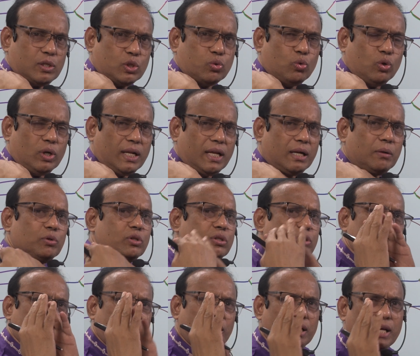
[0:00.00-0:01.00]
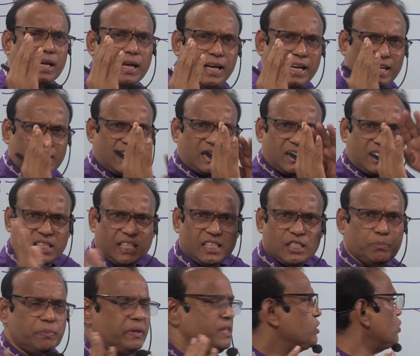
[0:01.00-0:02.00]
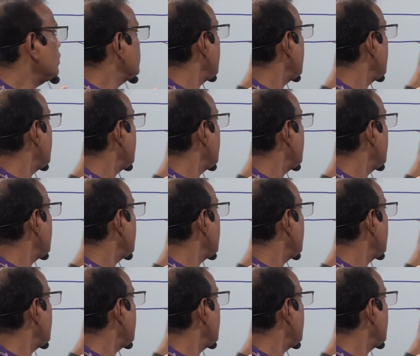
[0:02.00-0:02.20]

শোল্ডারের মধ্যে যদি স্ট্রেস বেশি হয়